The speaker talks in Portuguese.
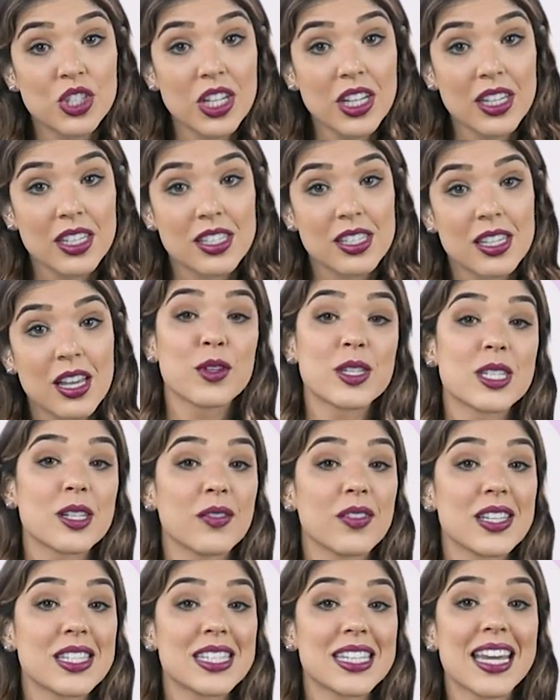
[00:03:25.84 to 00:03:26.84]
dias, você
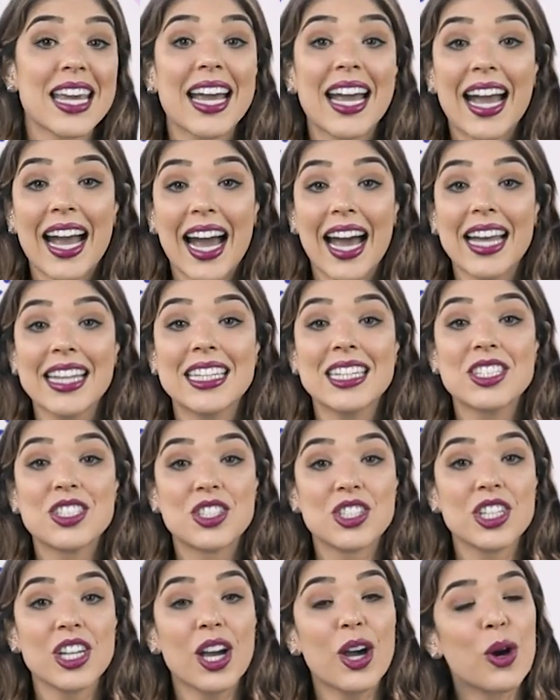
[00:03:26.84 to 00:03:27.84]
vai ser cada
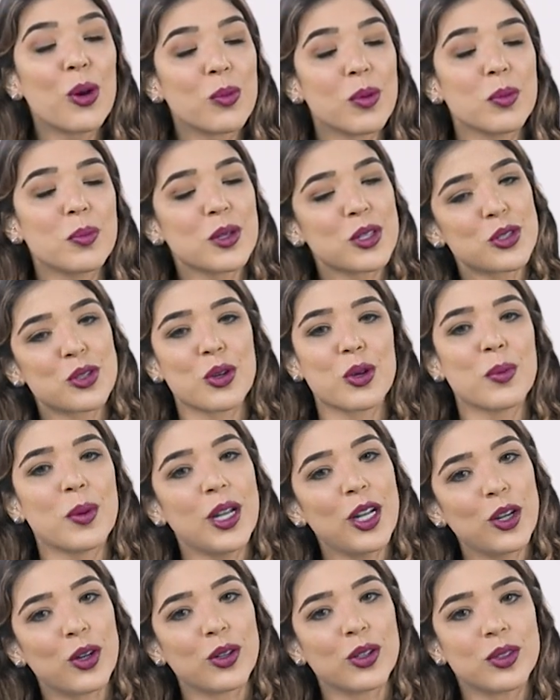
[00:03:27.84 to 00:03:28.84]
dia uma pessoa
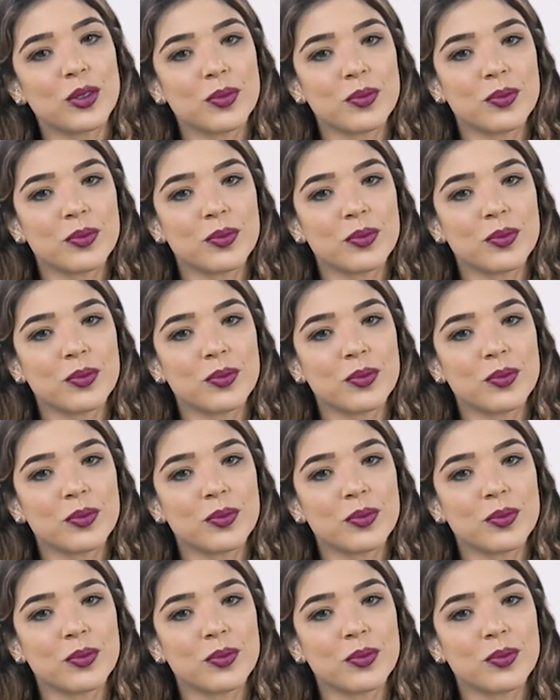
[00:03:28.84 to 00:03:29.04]
melhor.